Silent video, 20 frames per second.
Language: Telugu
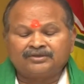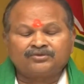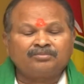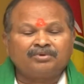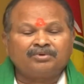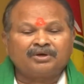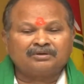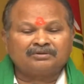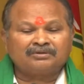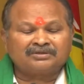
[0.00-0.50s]
రైతు
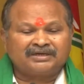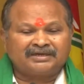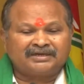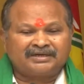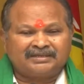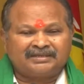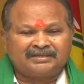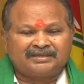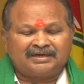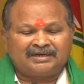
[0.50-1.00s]
భరోసా
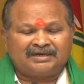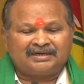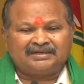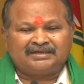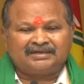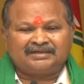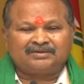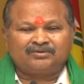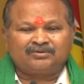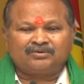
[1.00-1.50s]
కేంద్రాలు
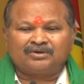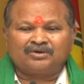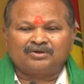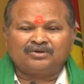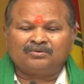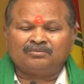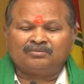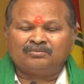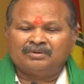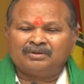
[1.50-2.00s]
ఏదైతే
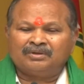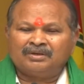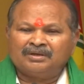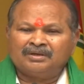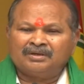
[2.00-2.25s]
ఉన్నాయో